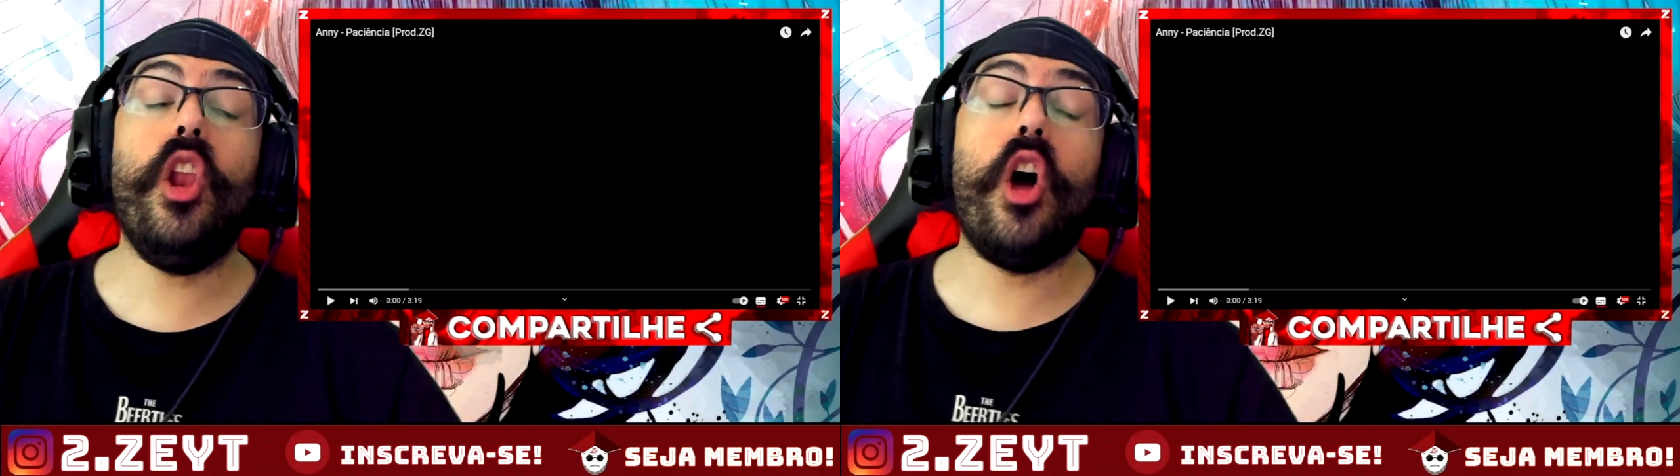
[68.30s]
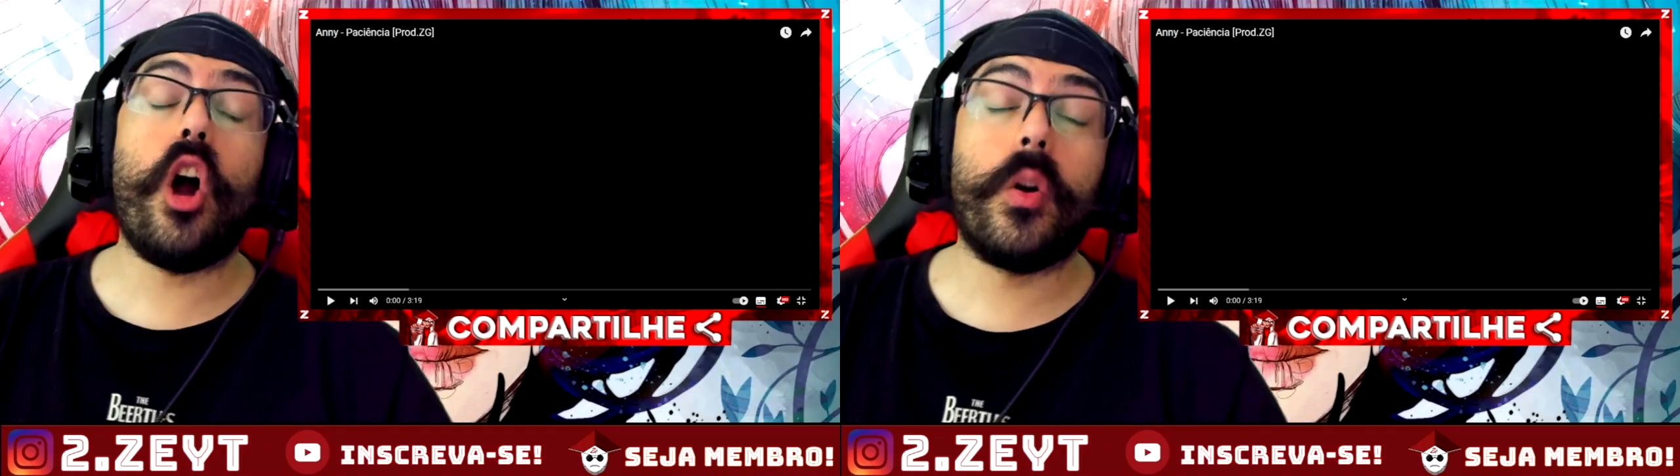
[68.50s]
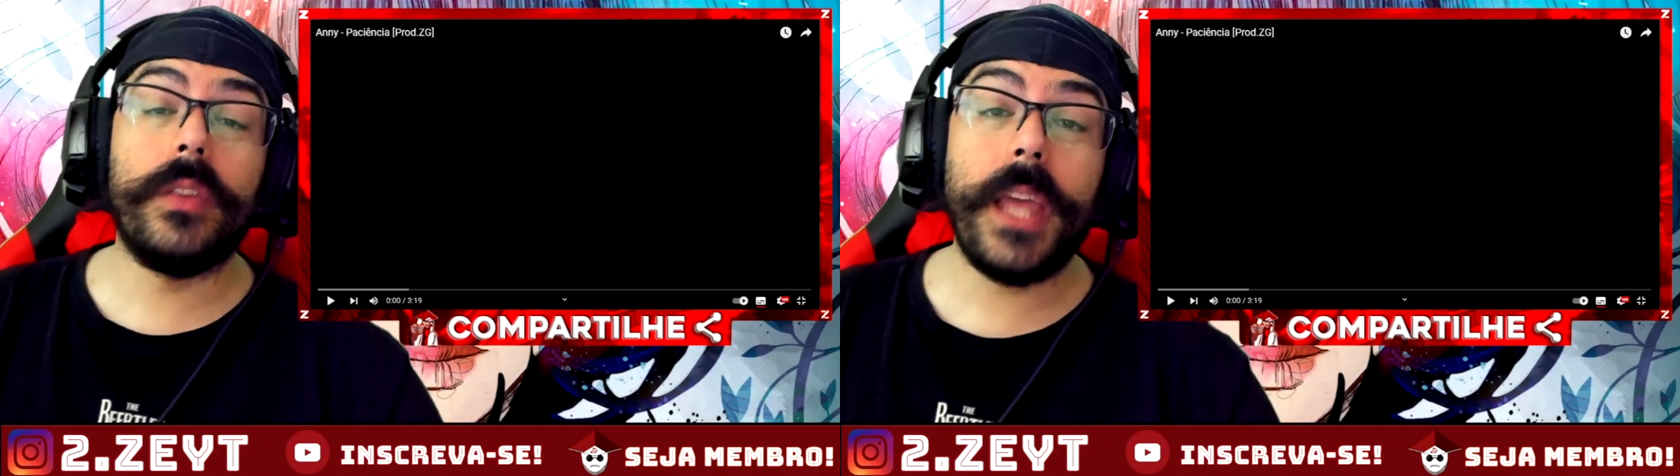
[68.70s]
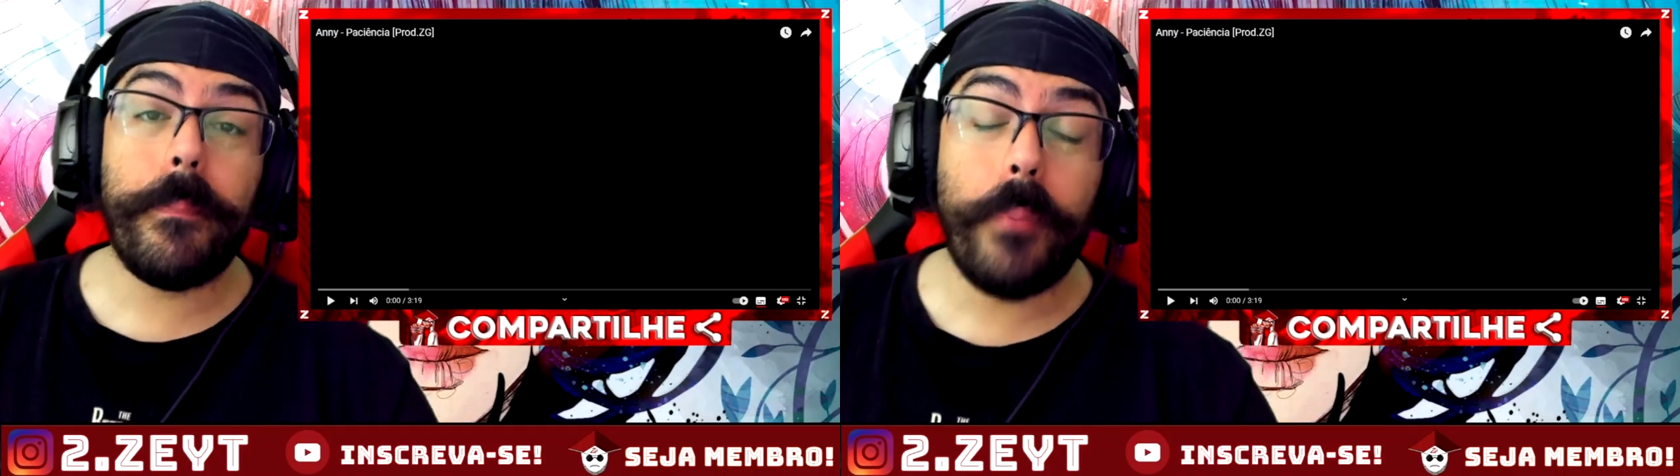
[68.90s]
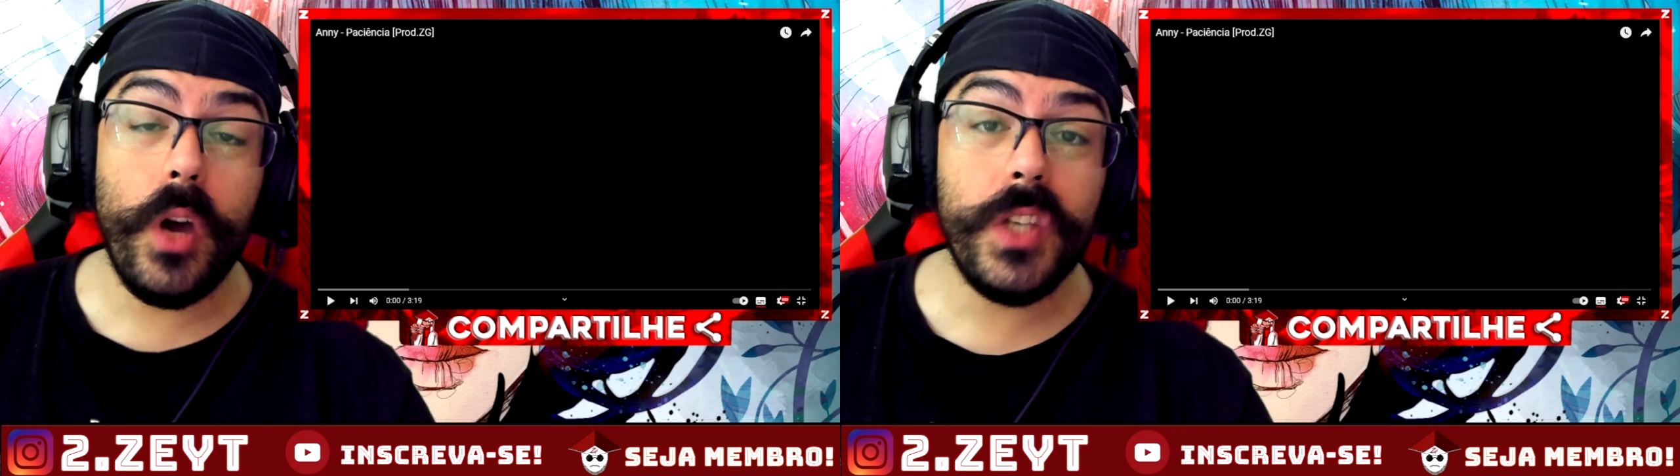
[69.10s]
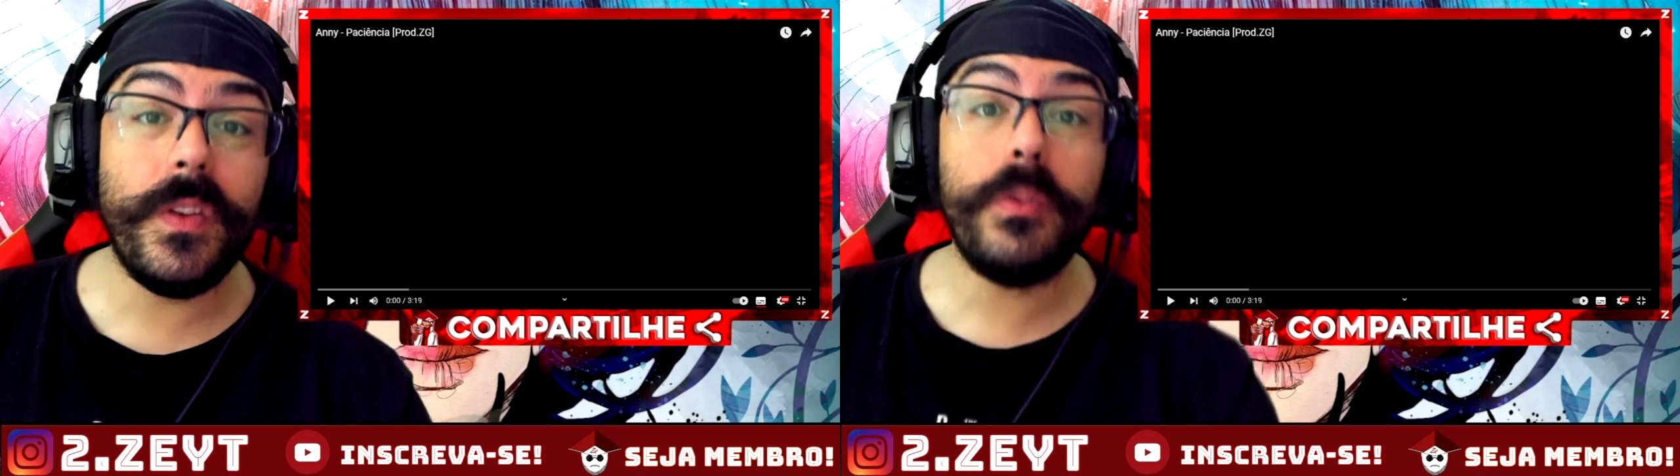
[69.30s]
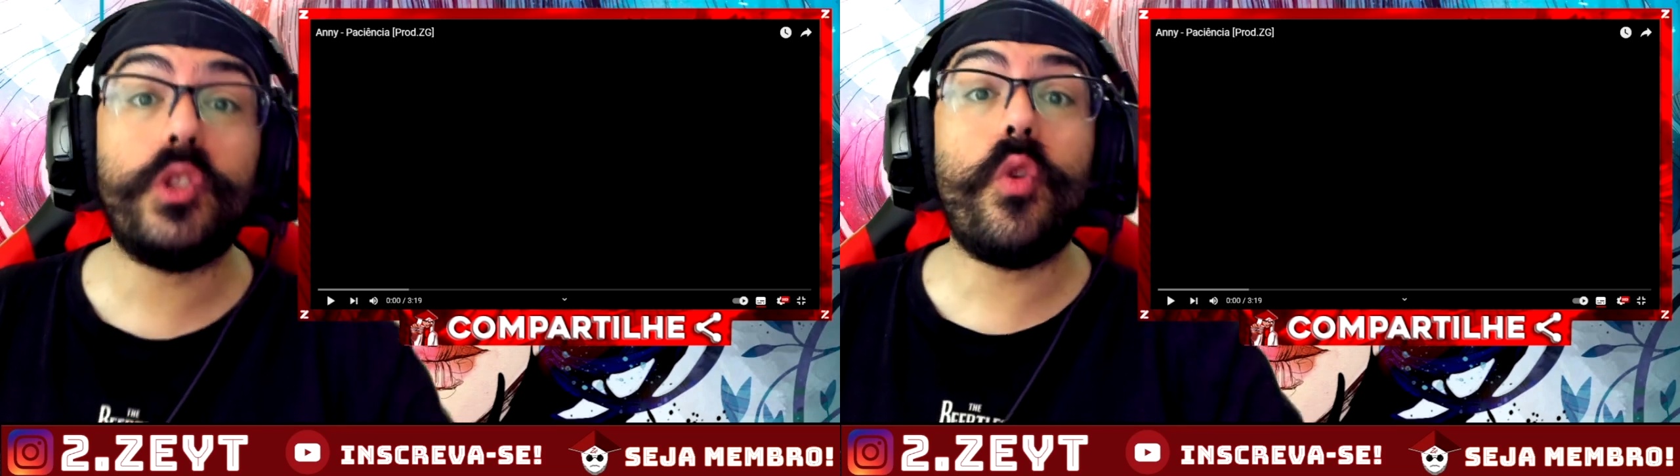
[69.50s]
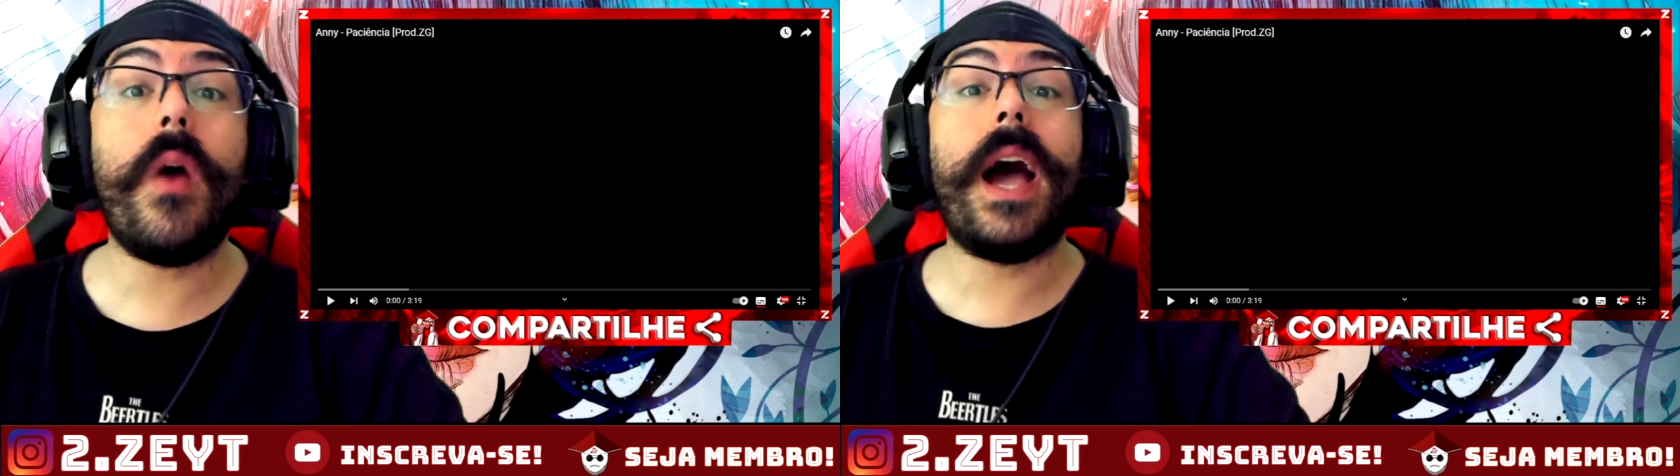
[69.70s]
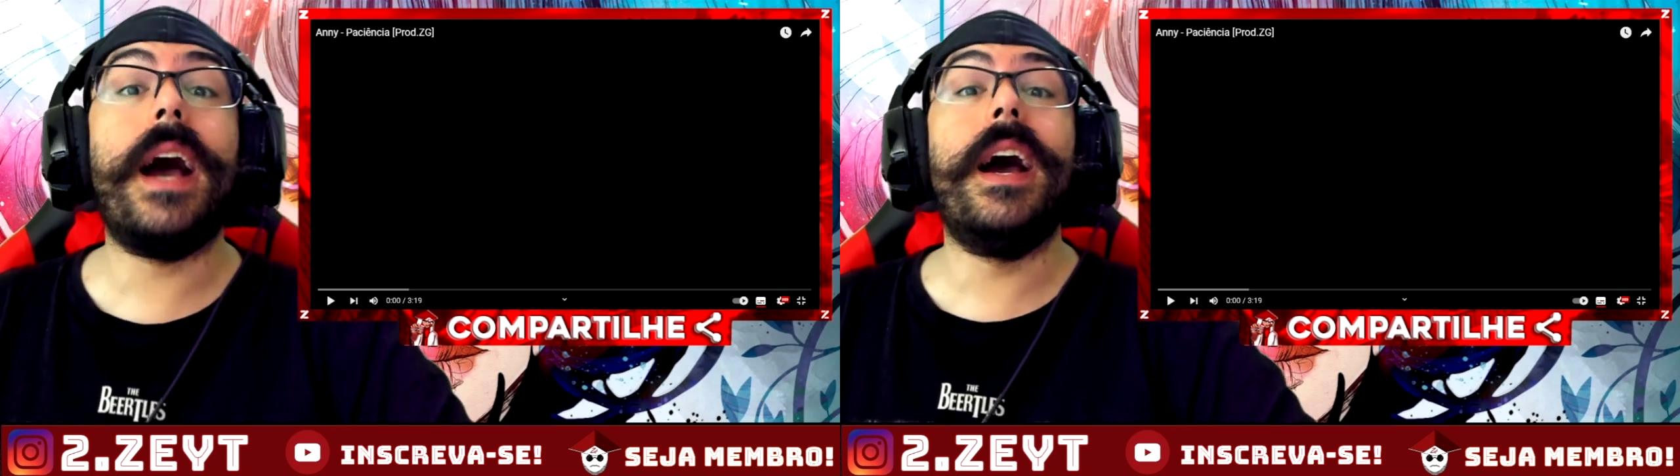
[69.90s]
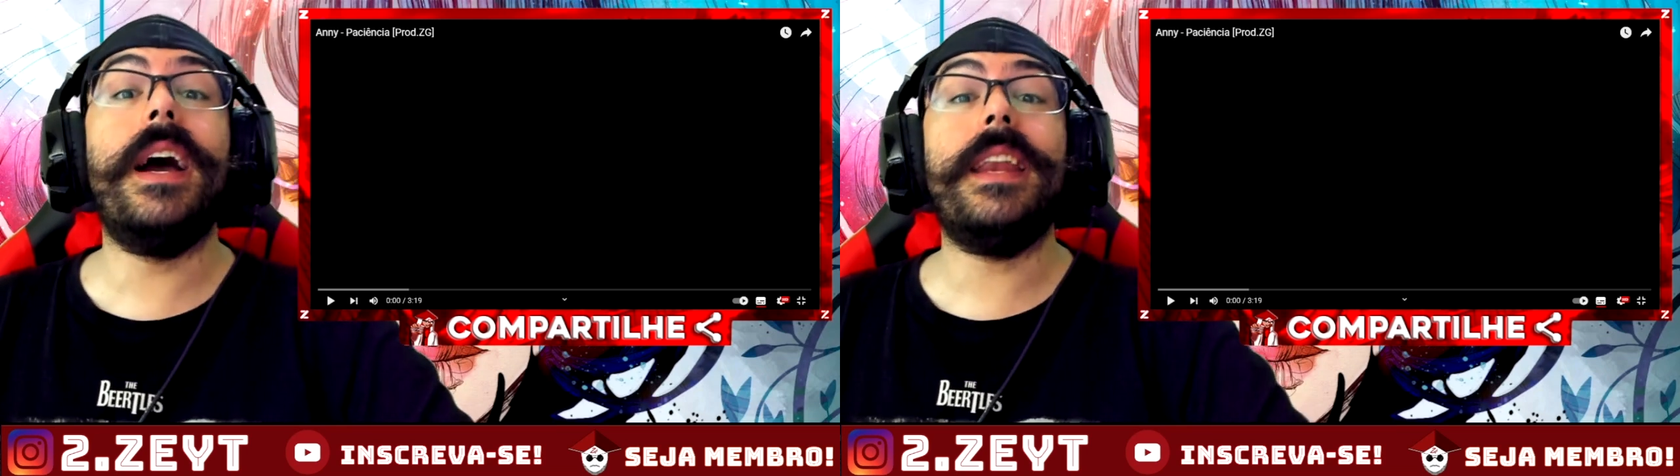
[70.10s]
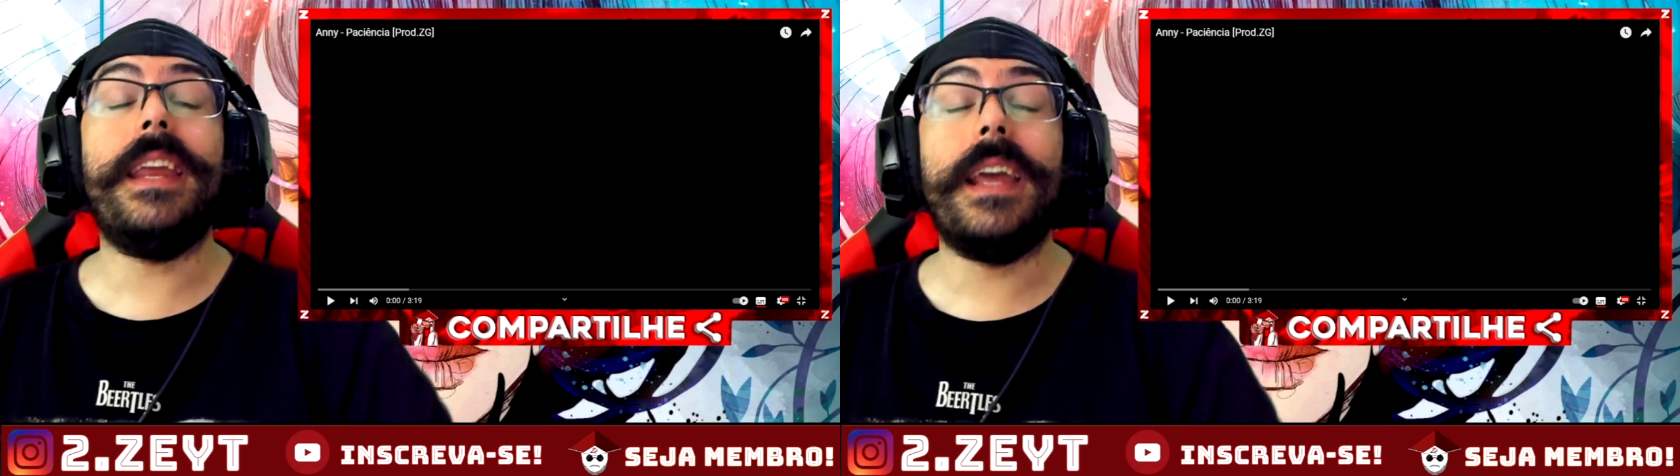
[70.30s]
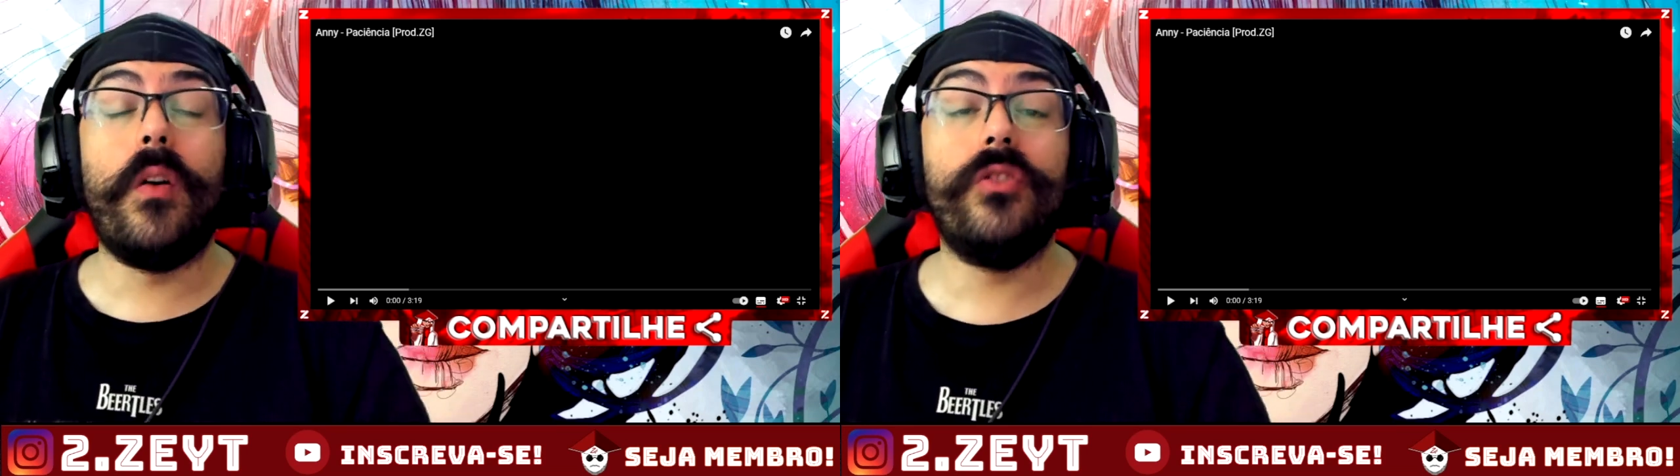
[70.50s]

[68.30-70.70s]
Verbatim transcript: Logo depois vamos com a Anne,